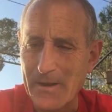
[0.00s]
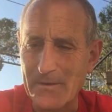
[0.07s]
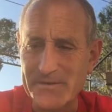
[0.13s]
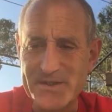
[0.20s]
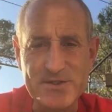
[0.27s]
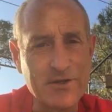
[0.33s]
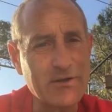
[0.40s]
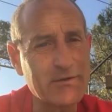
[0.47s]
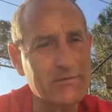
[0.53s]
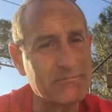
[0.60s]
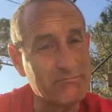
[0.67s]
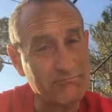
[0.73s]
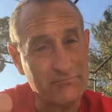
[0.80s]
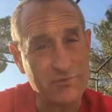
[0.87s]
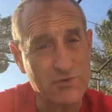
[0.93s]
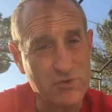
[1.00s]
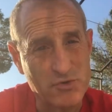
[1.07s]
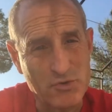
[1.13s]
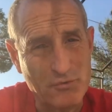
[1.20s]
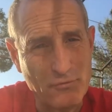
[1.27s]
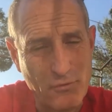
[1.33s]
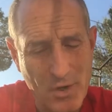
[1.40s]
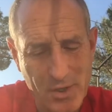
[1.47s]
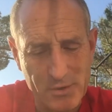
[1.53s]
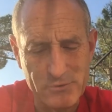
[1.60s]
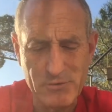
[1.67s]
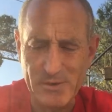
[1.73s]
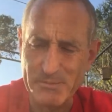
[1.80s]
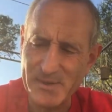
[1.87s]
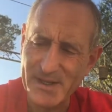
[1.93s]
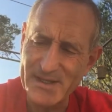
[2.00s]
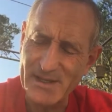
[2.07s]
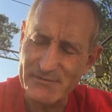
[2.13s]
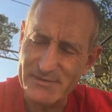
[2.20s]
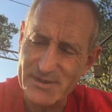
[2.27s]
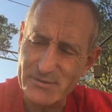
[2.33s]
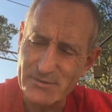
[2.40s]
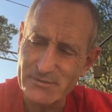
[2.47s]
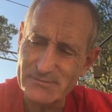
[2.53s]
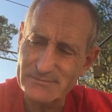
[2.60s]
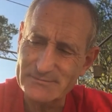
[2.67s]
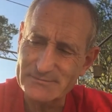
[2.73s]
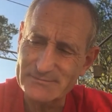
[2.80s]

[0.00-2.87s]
en disant « Je vois que tu es près d'Avignon,